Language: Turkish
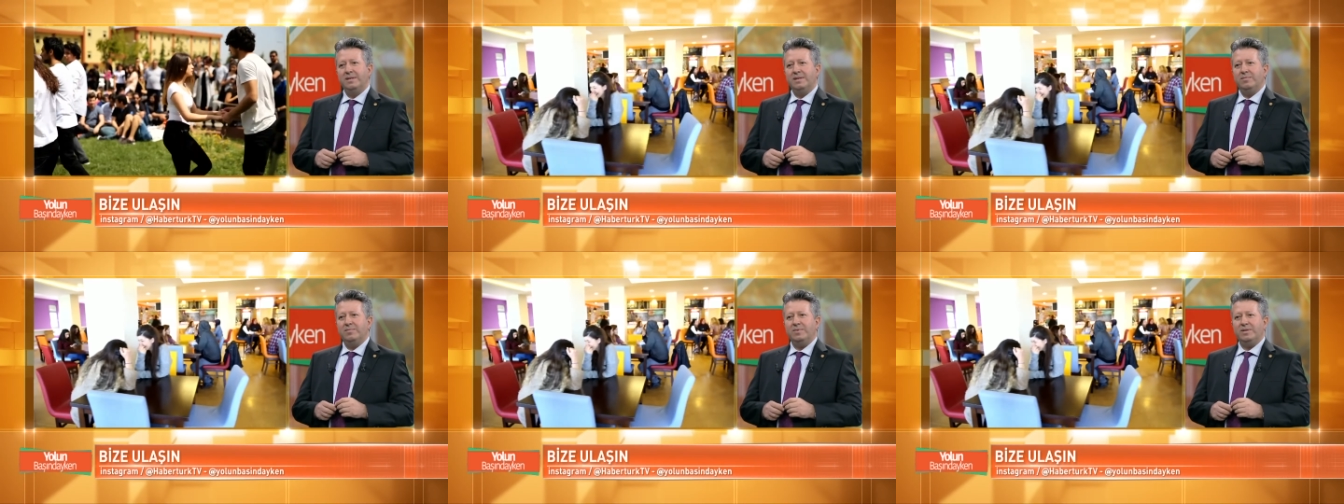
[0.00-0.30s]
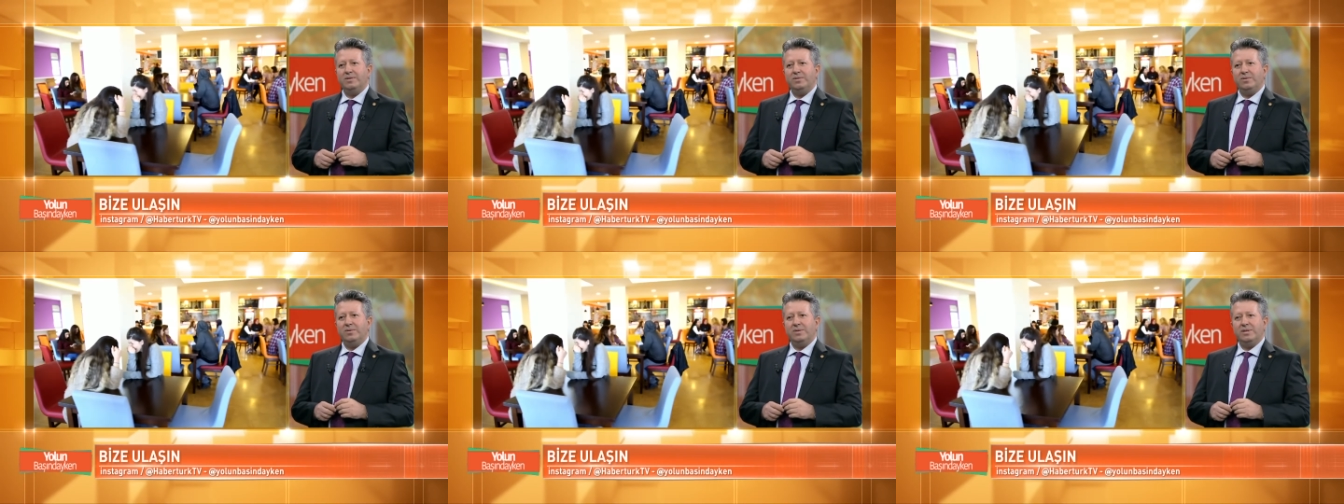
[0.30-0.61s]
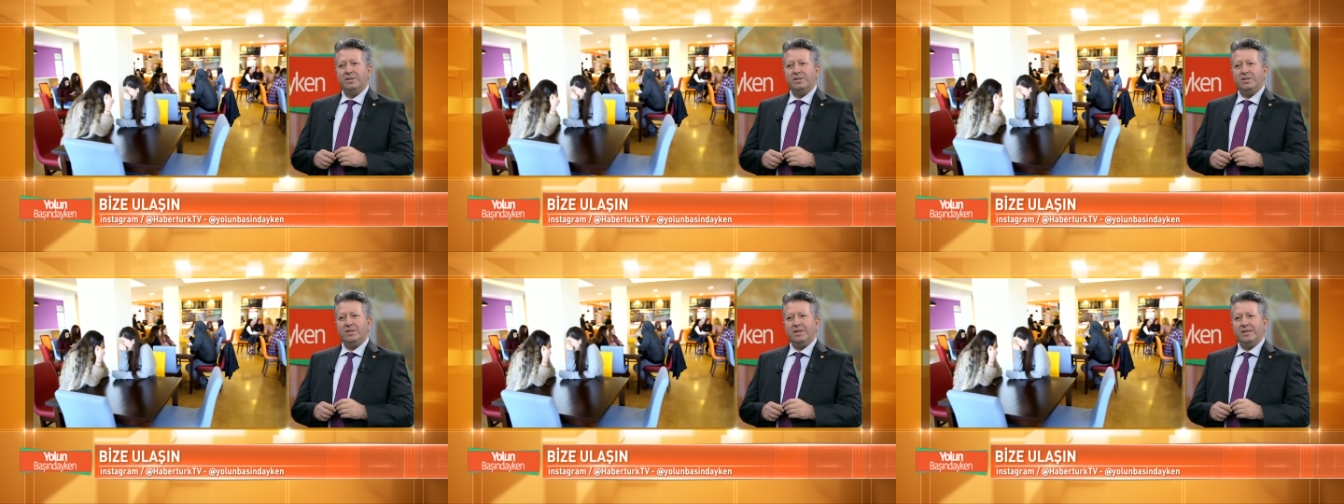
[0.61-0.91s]
Biz
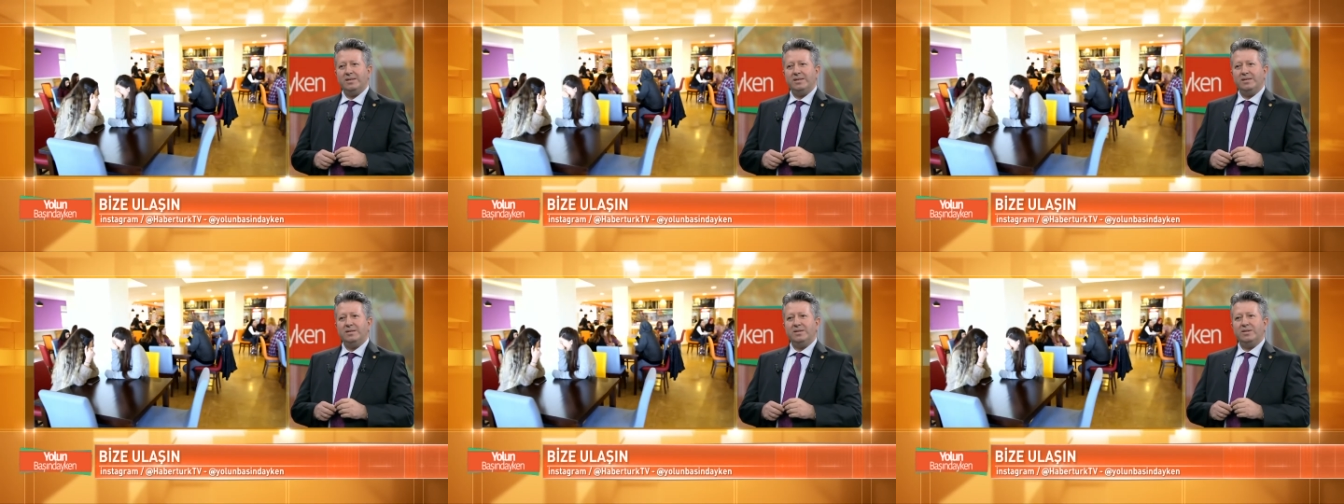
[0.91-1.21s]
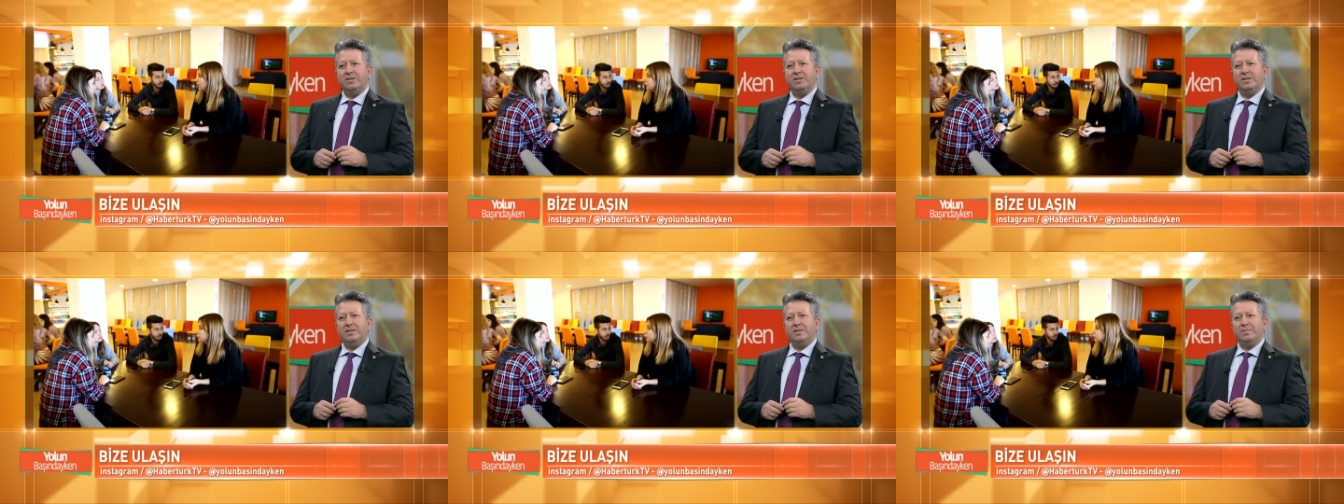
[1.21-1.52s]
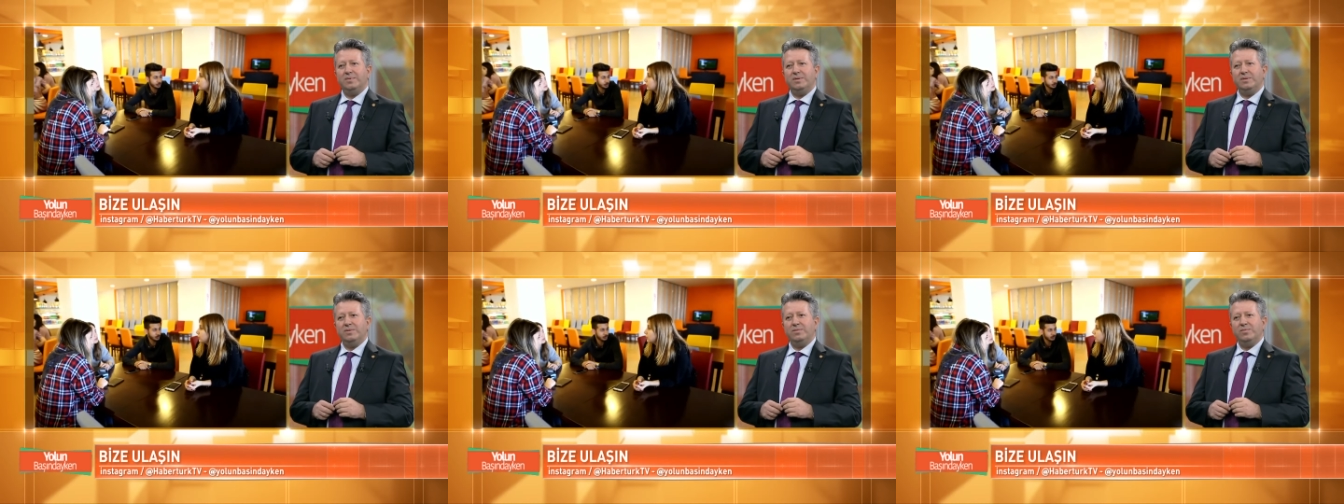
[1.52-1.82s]
öğrenci
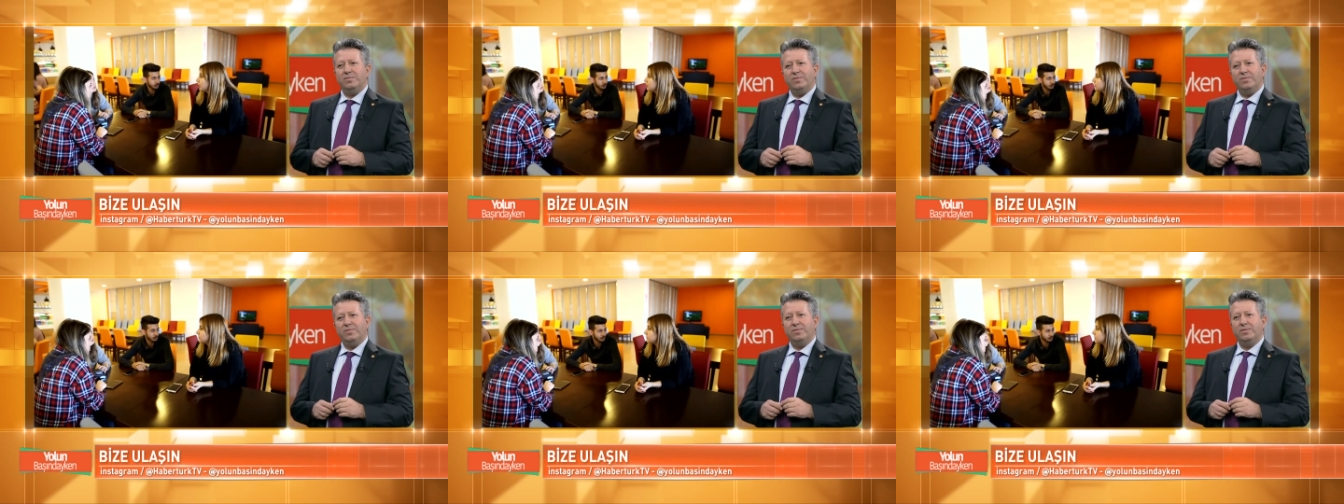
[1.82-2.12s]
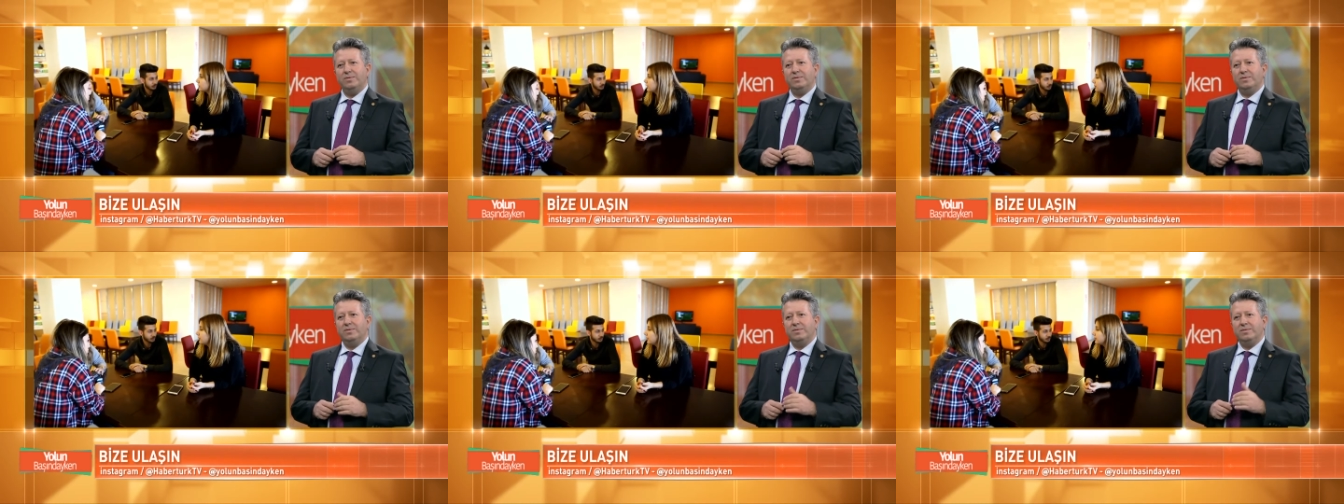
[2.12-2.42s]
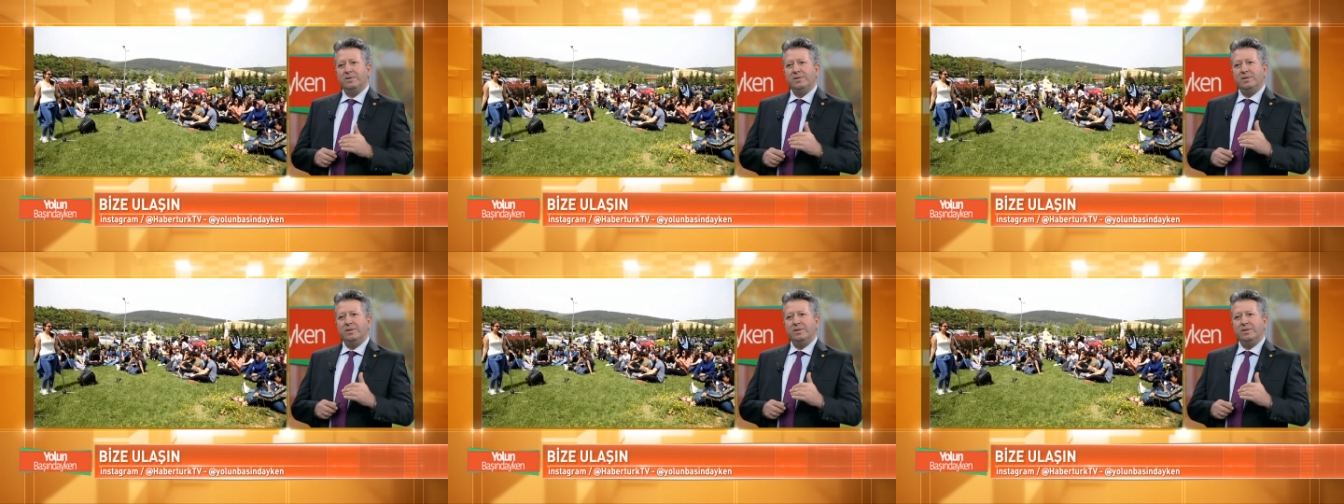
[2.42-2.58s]
arkadaşlarımızın ufkunun